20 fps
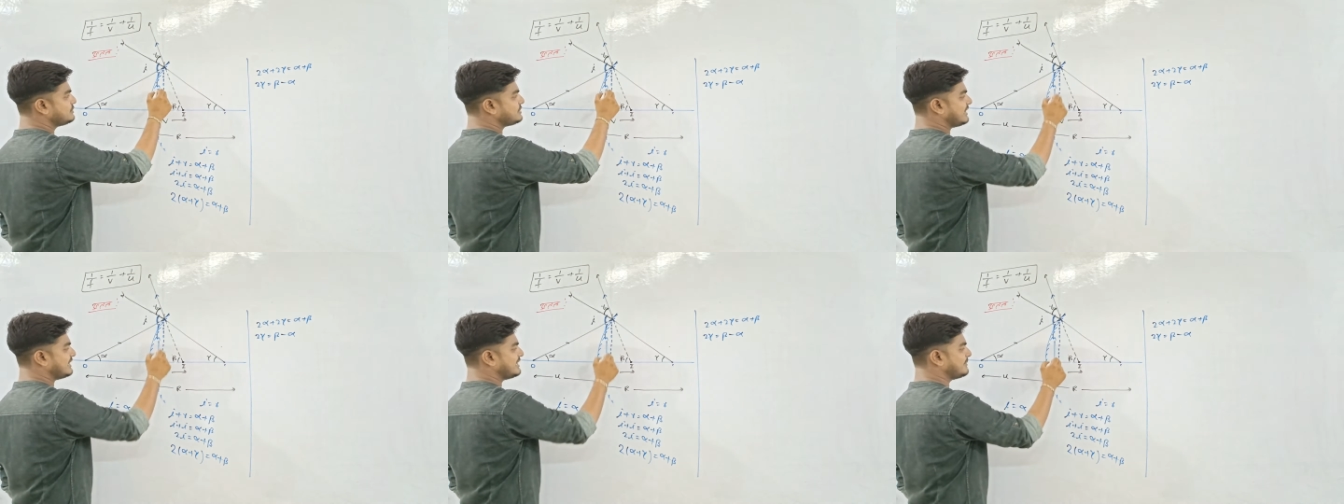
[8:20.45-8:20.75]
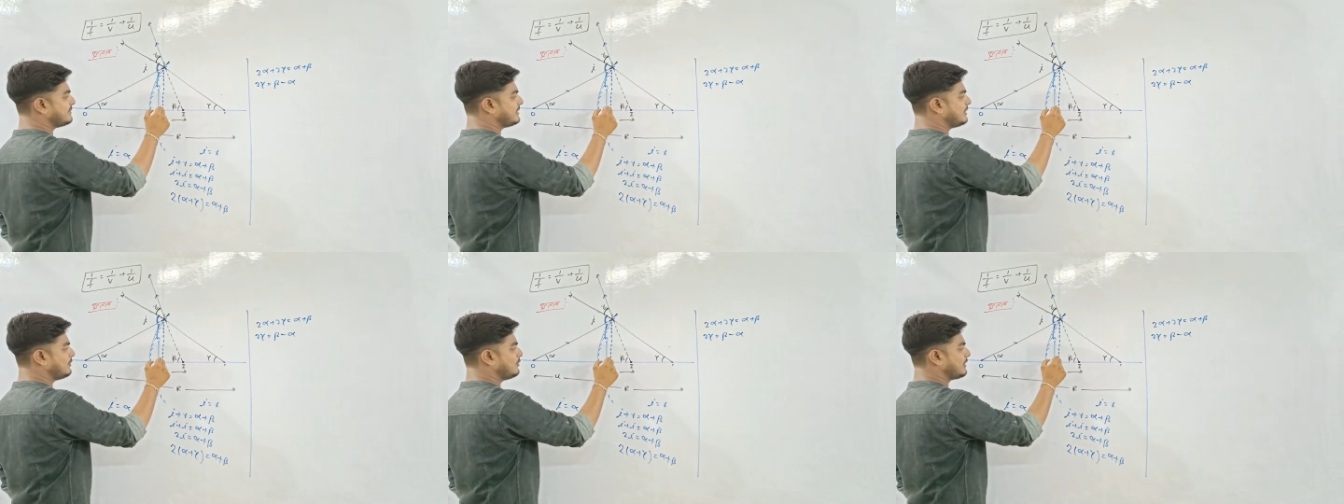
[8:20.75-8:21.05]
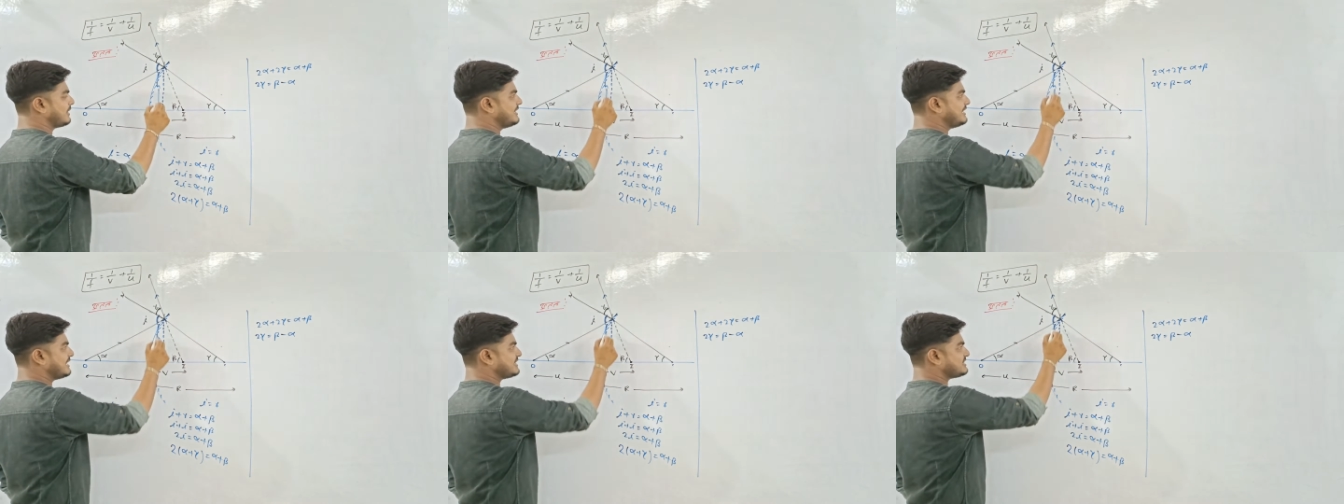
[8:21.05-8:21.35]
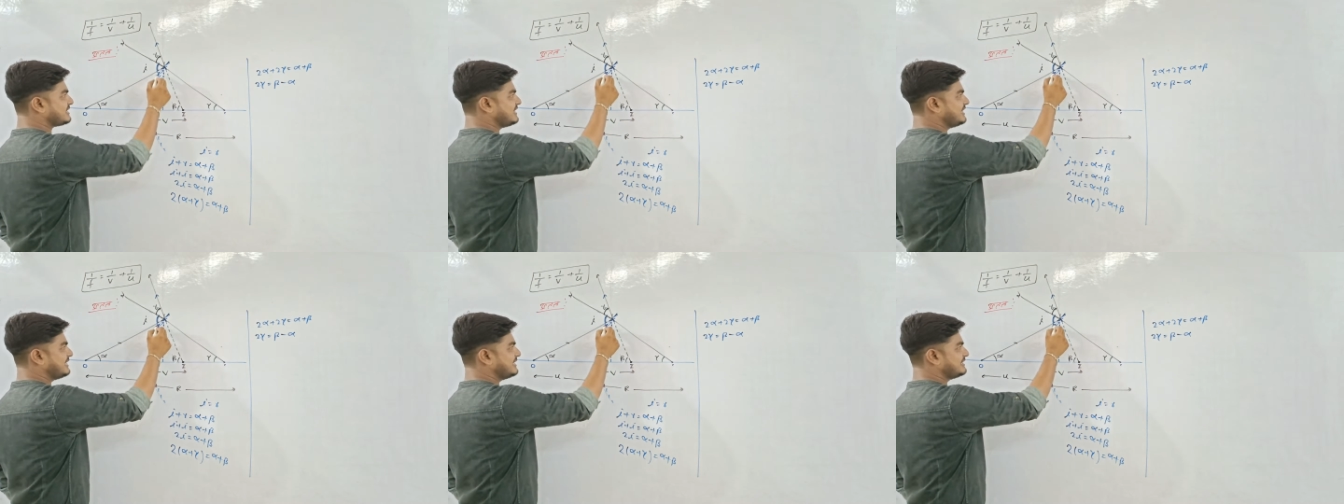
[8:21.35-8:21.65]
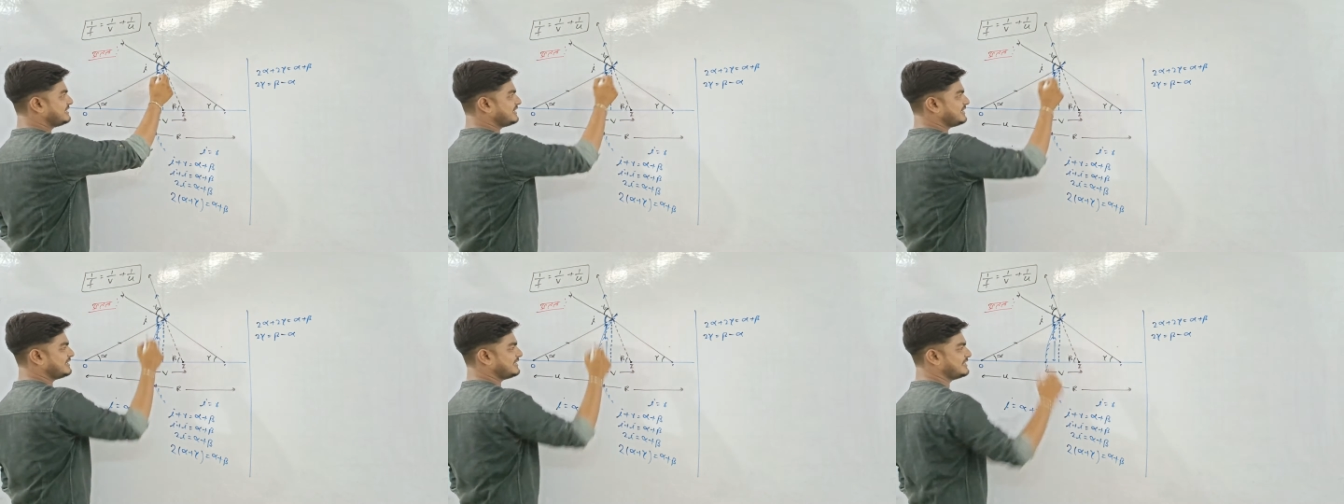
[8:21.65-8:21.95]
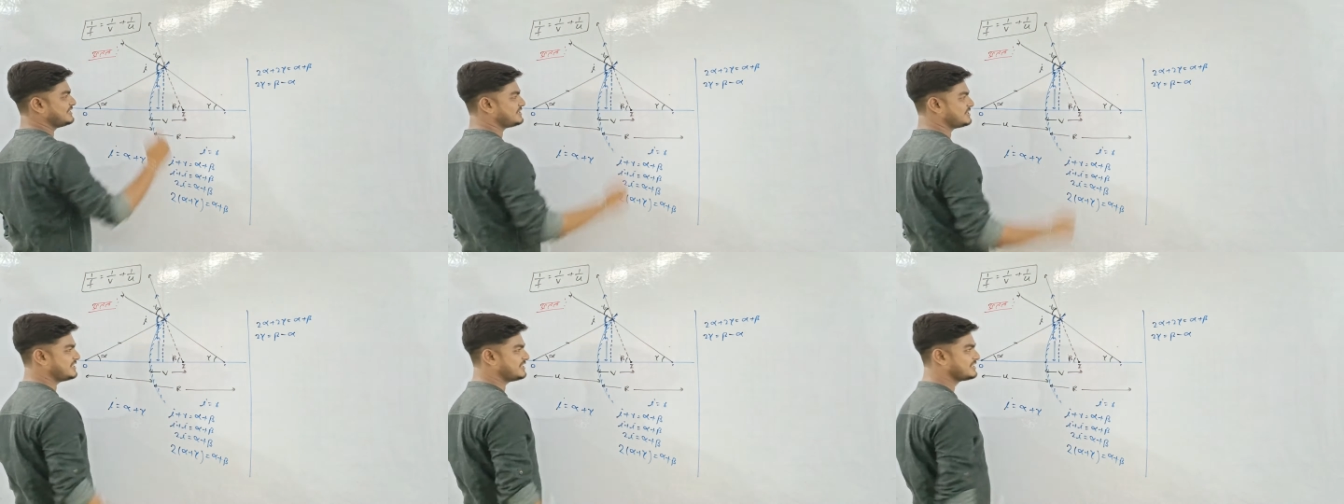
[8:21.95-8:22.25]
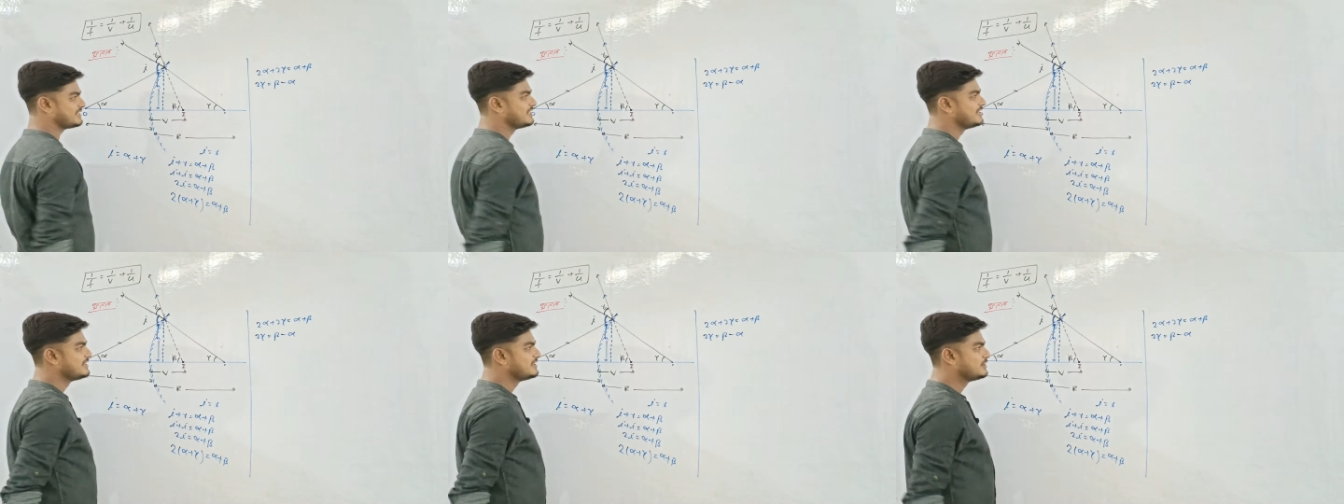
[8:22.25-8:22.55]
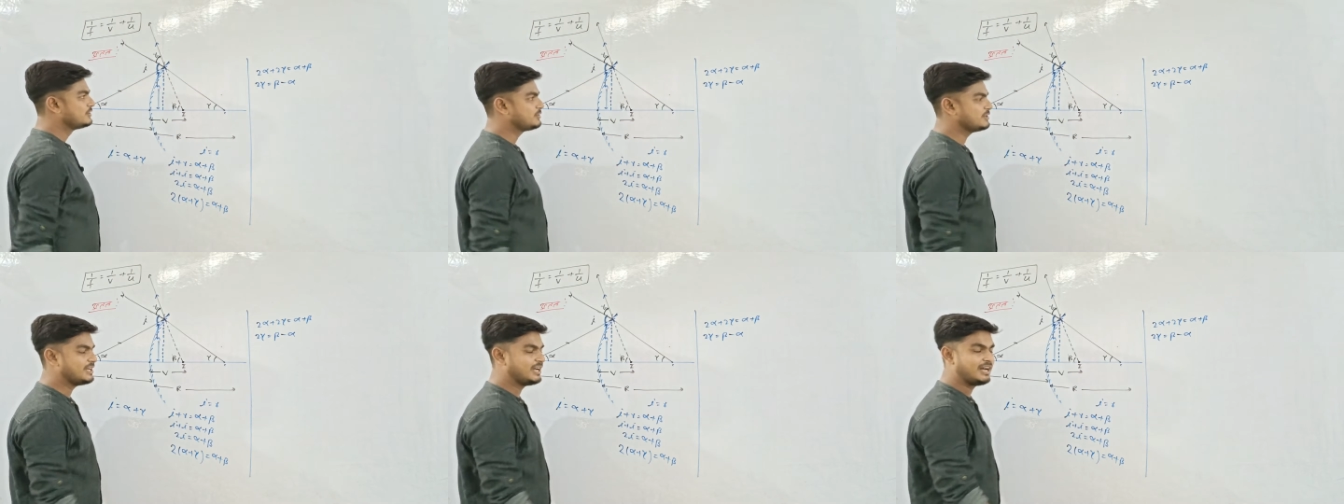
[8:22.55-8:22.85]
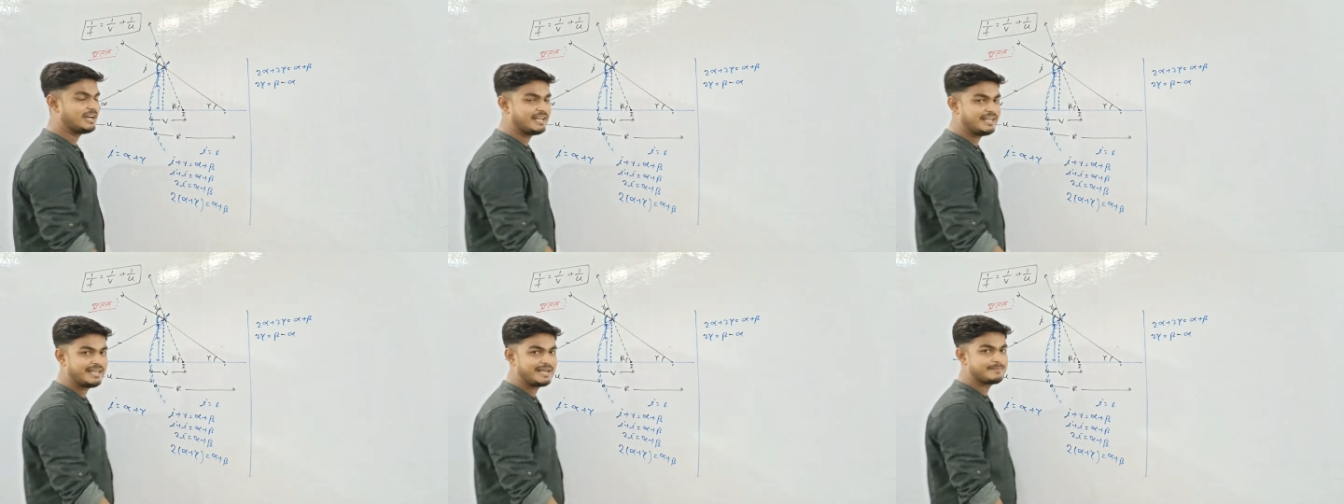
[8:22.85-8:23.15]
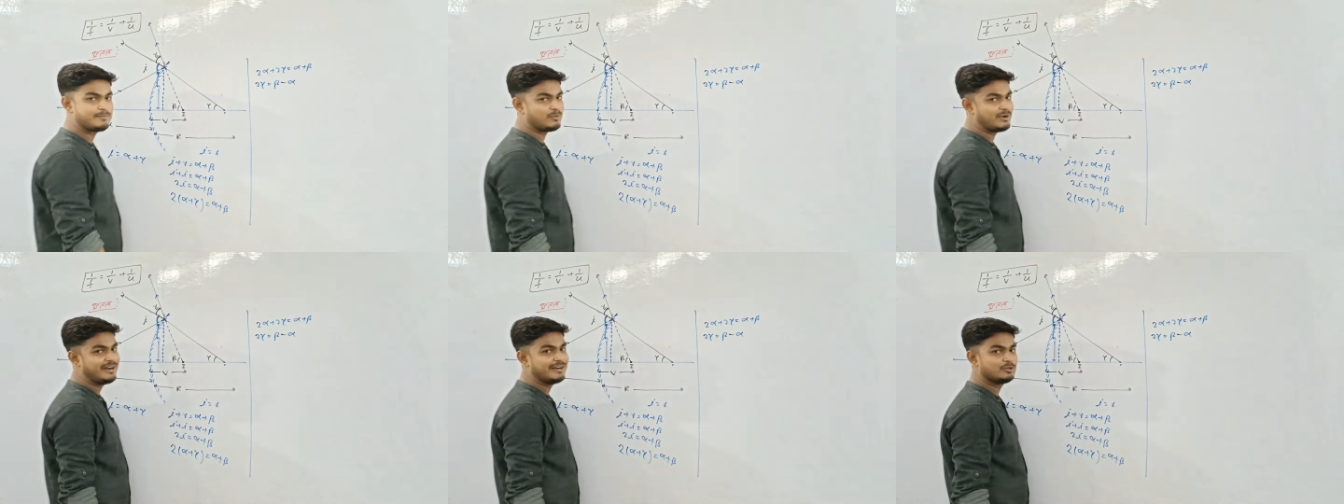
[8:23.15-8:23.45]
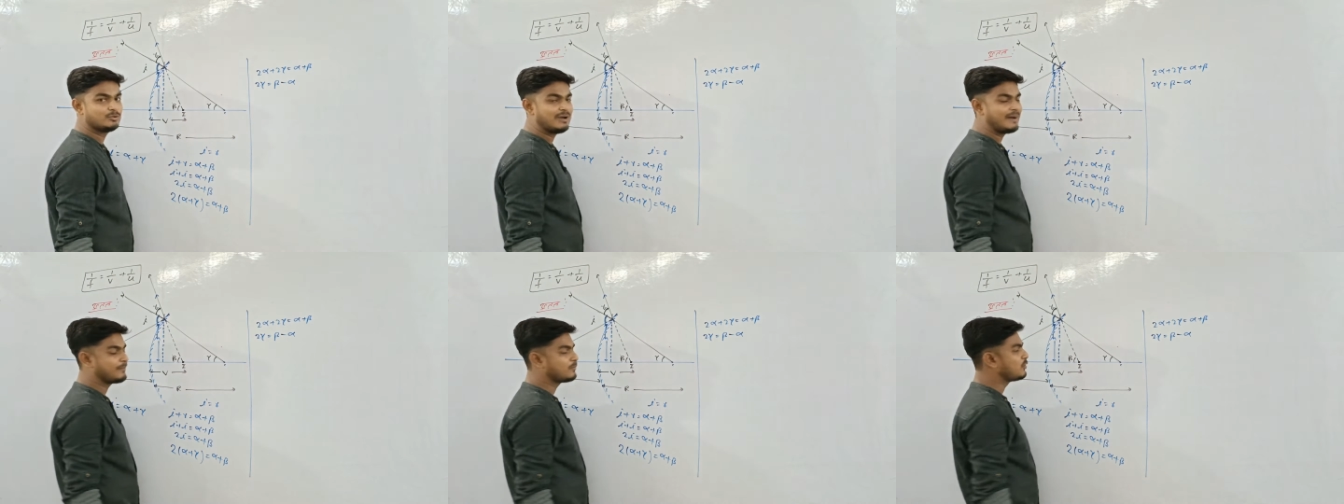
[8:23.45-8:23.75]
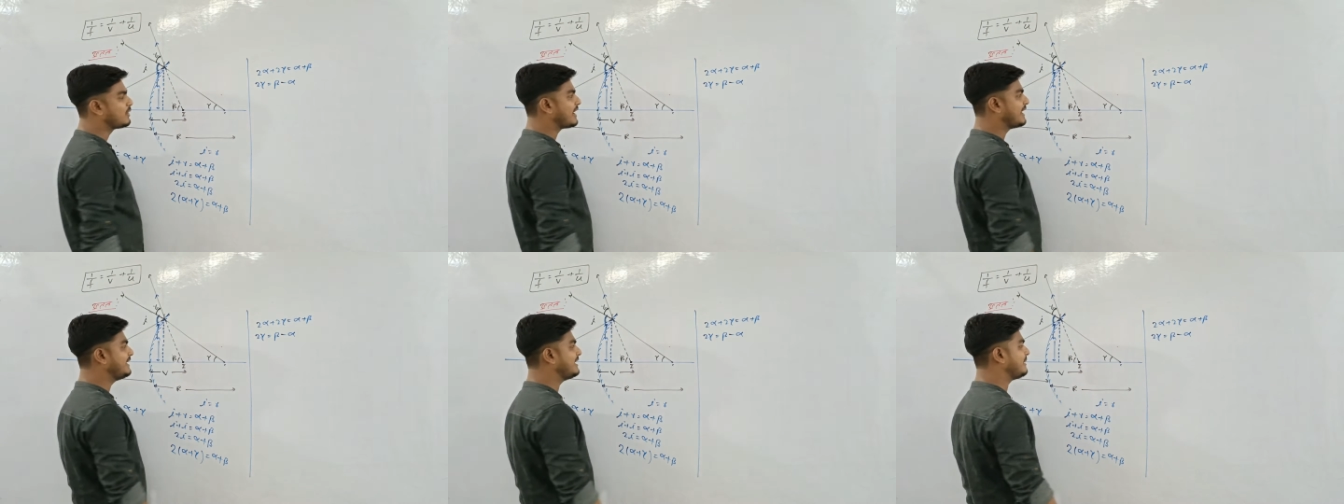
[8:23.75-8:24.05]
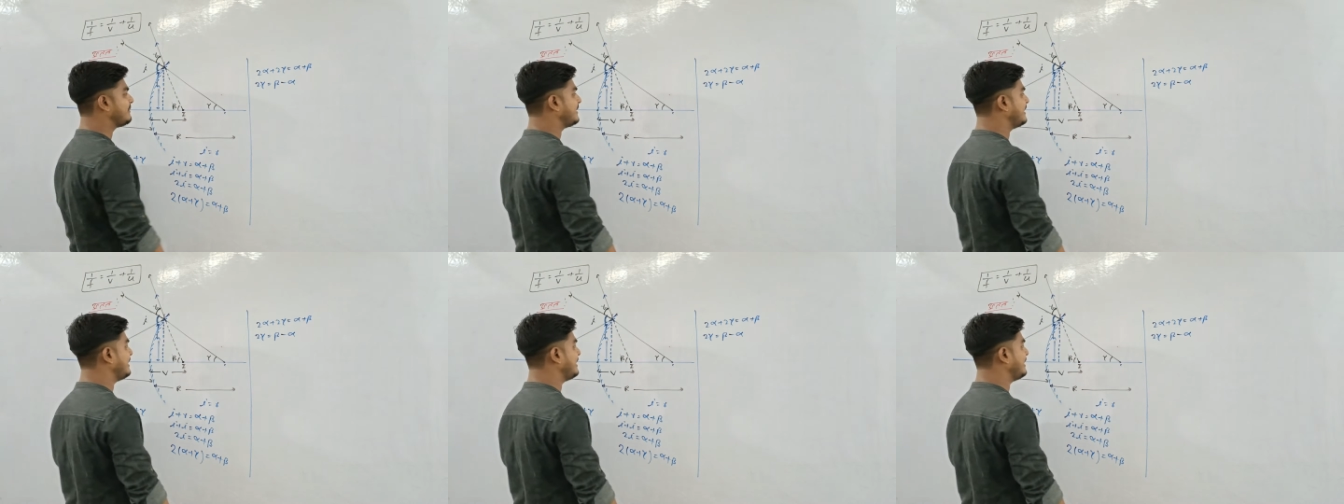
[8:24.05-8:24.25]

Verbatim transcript: ऊंचाई पर लोग यच ले लेते हैं ठीक तो यहाँ एक पॉइंट तो आपको कहना